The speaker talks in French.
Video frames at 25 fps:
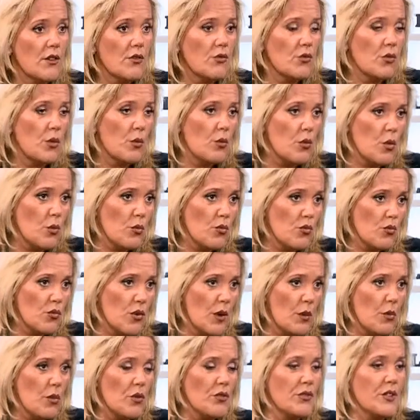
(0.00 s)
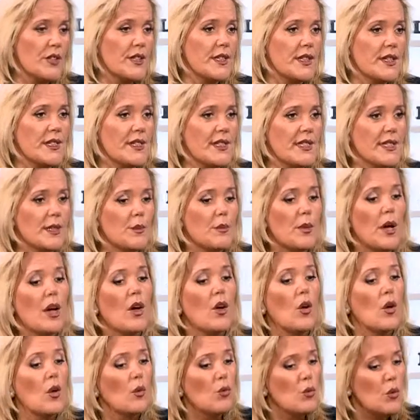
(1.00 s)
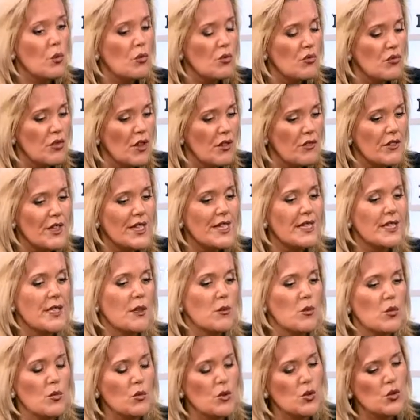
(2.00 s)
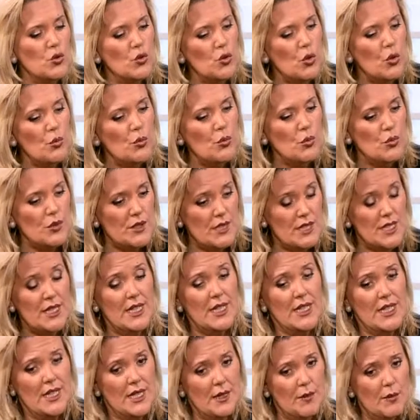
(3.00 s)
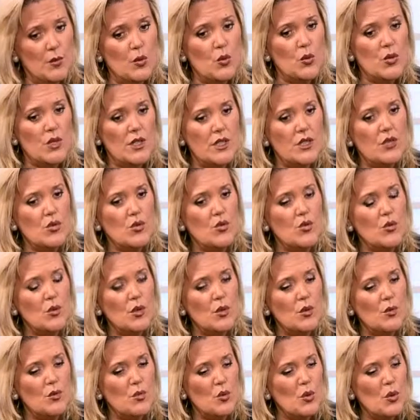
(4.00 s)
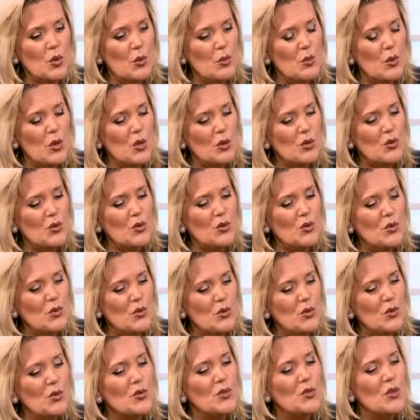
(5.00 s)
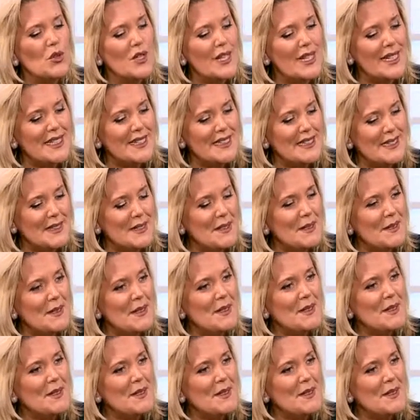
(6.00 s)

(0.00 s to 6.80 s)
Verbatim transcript: la fois pour pouvoir profiter des parents, pour pouvoir véritablement se reposer, mais aussi ensuite pour reprendre une scolarité.